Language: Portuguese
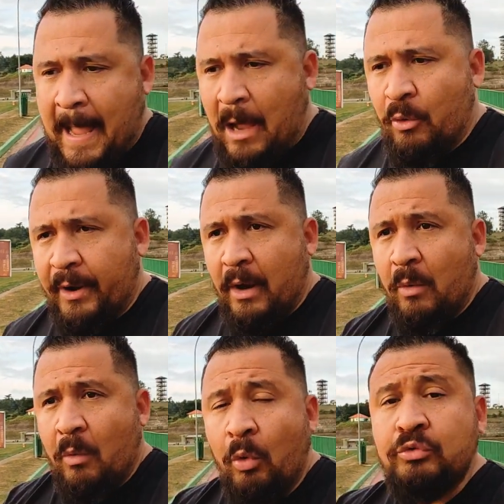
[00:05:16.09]
Agora,
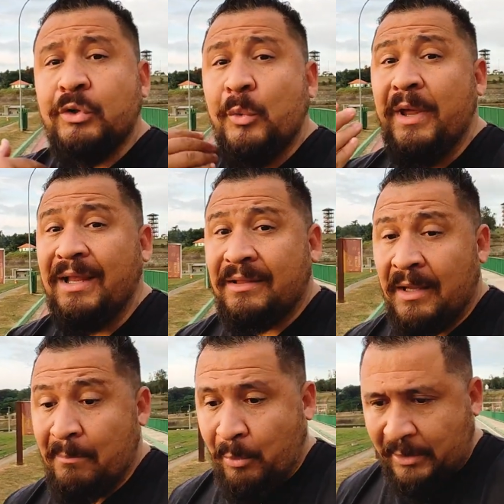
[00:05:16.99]
outro
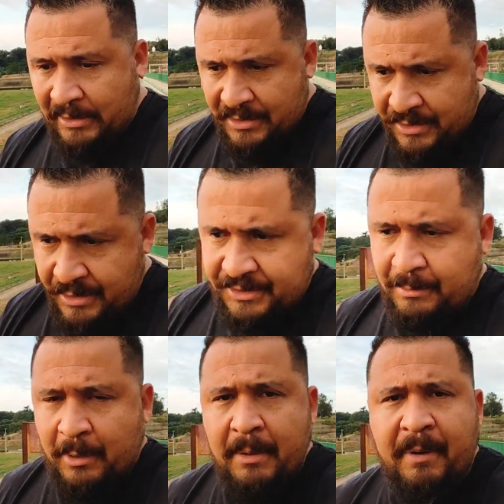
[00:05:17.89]
item
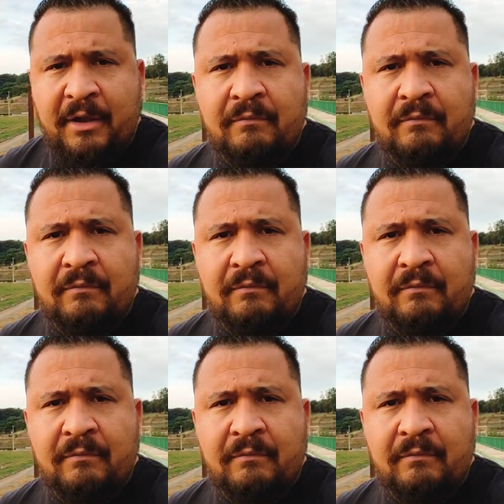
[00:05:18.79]
importantíssimo aí para que